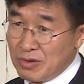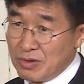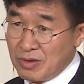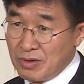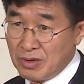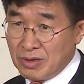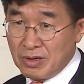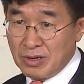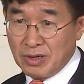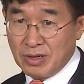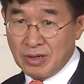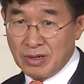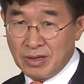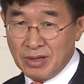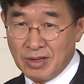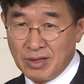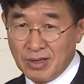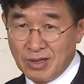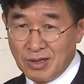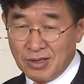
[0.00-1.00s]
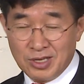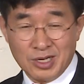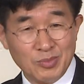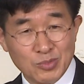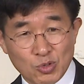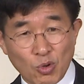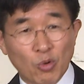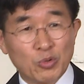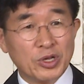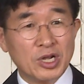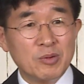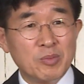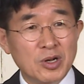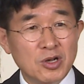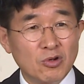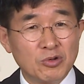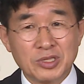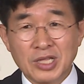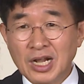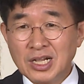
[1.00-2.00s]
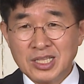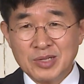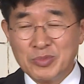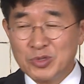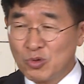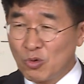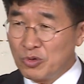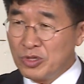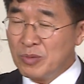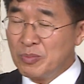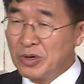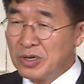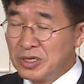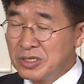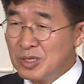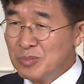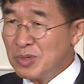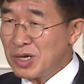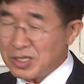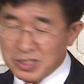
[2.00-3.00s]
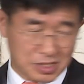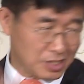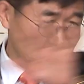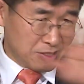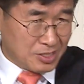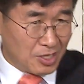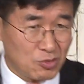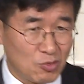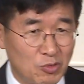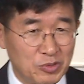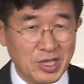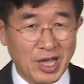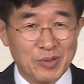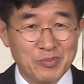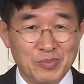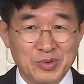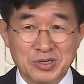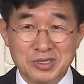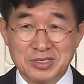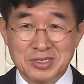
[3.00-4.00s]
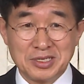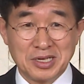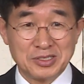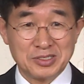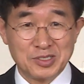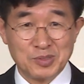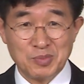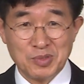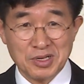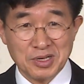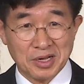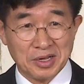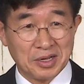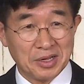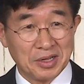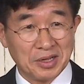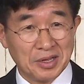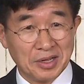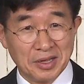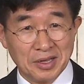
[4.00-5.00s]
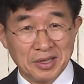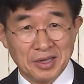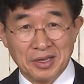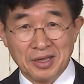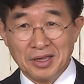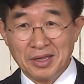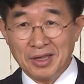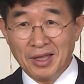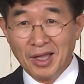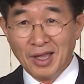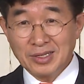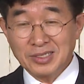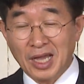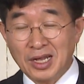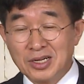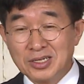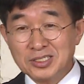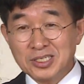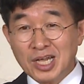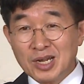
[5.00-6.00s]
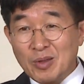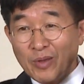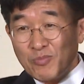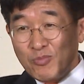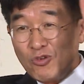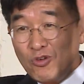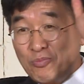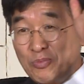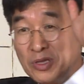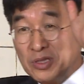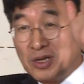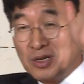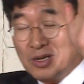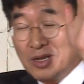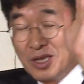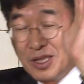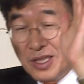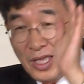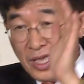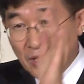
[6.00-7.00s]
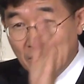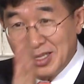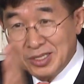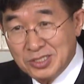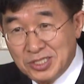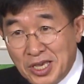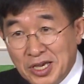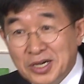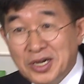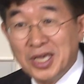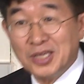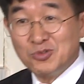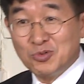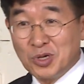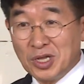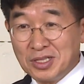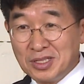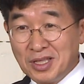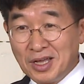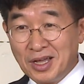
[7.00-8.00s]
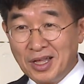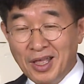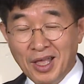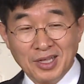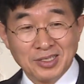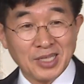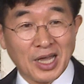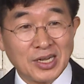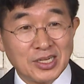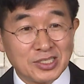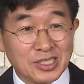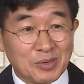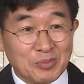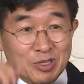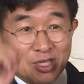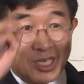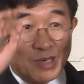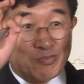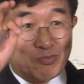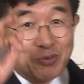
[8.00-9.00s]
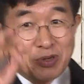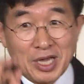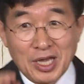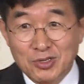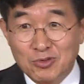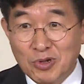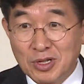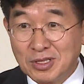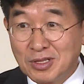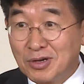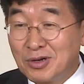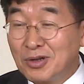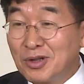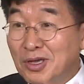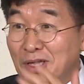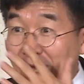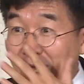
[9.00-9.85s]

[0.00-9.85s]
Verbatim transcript: 네. 여러분 돈을 벌고 날뛰면 돈이 벌어집니까? 절대 돈이 안 벌어지지 않습니까? 예. 다른 사람의 불편을 제거해 주겠다. 다른 사람을 기쁘게 해 주겠다. 그렇게